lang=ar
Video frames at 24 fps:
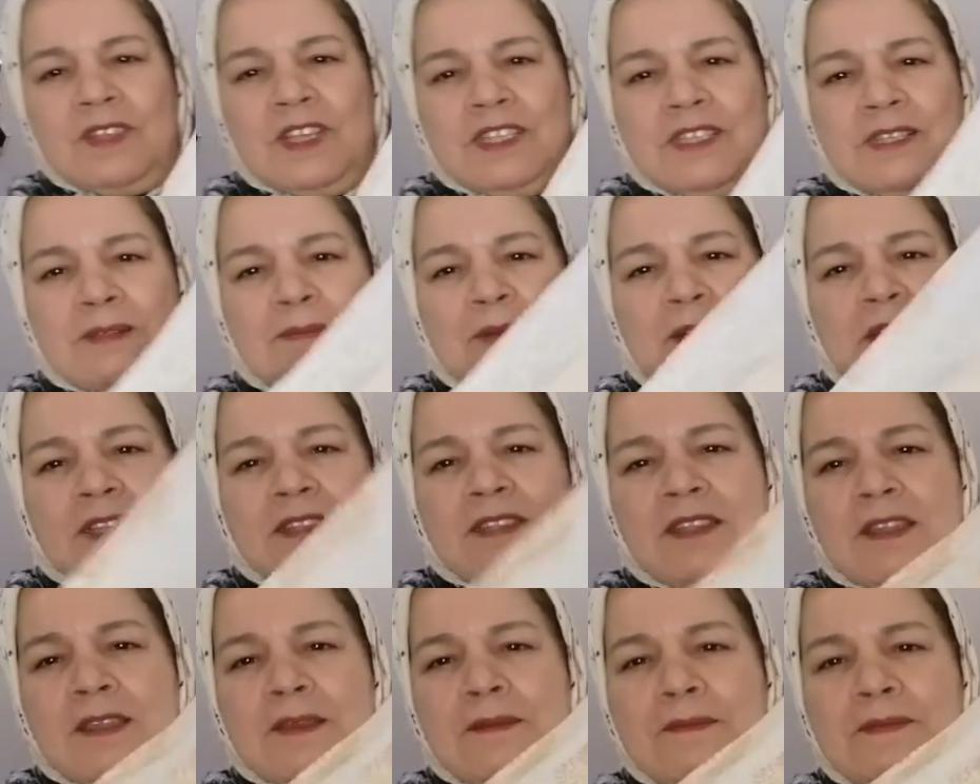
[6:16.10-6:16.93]
لازم
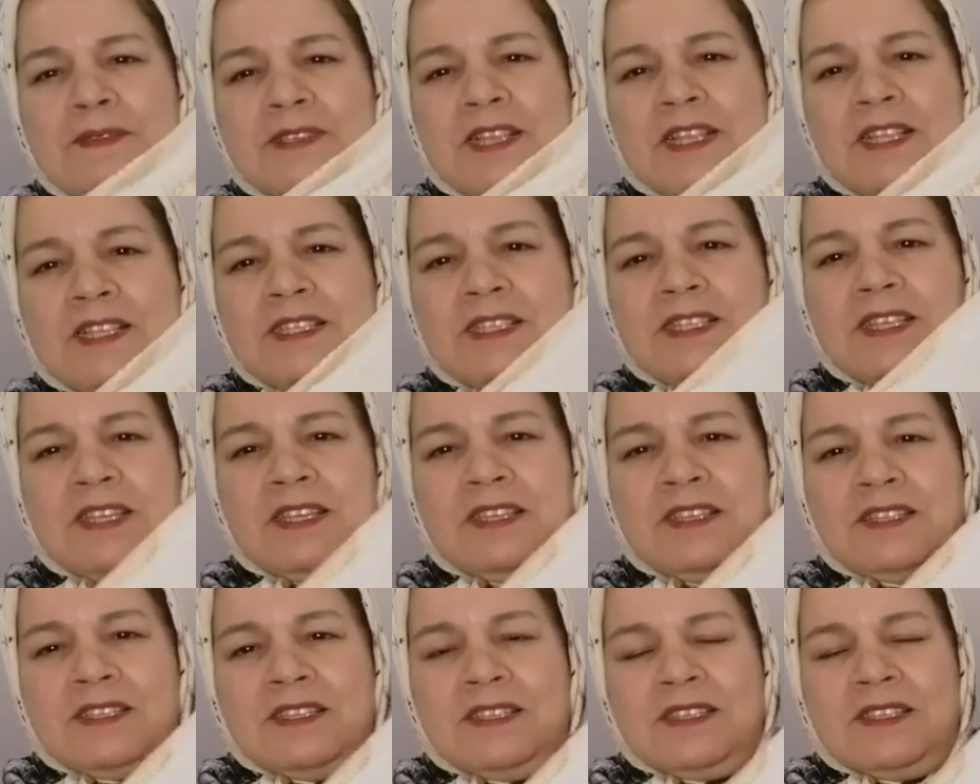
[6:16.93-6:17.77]
بقطعيب حتى
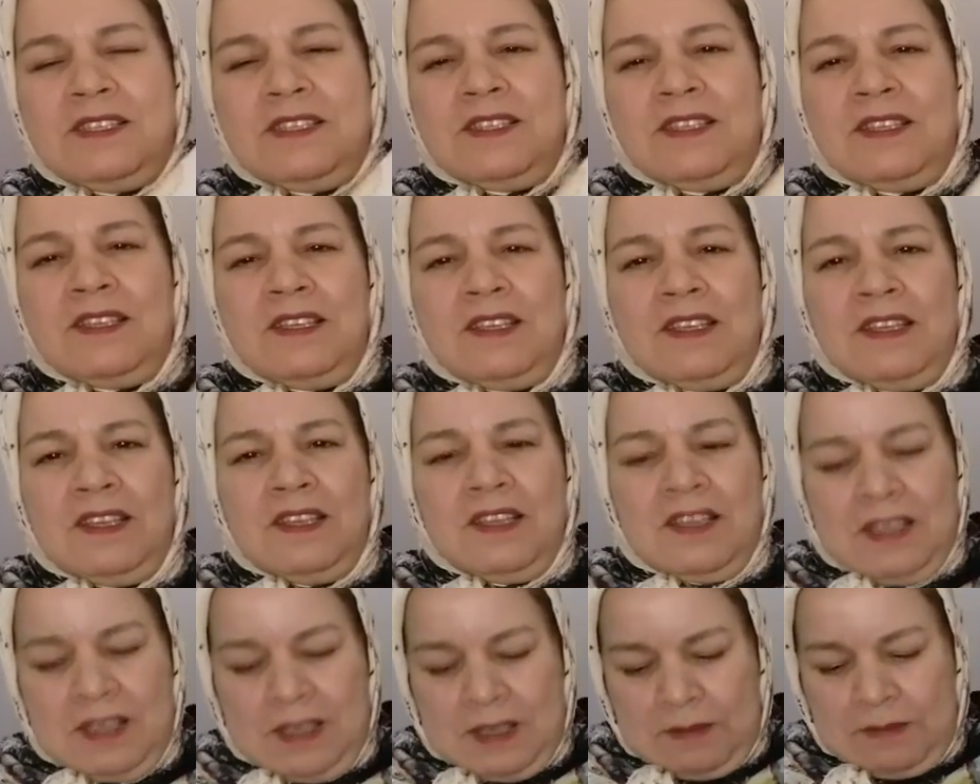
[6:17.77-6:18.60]
لتحت
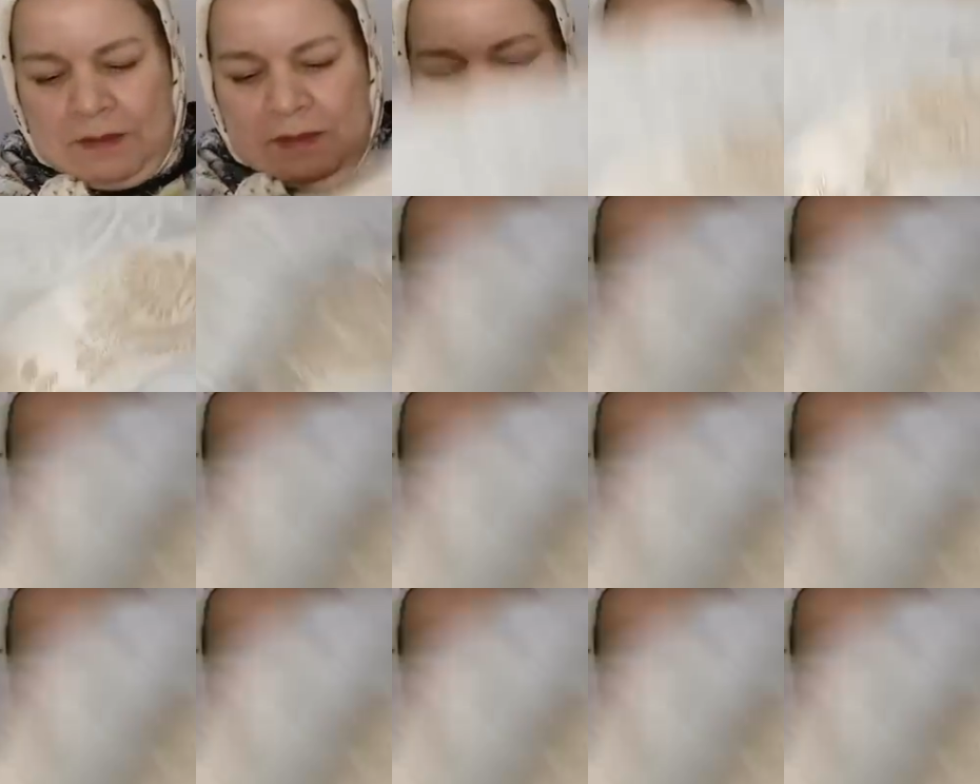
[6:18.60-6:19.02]
ما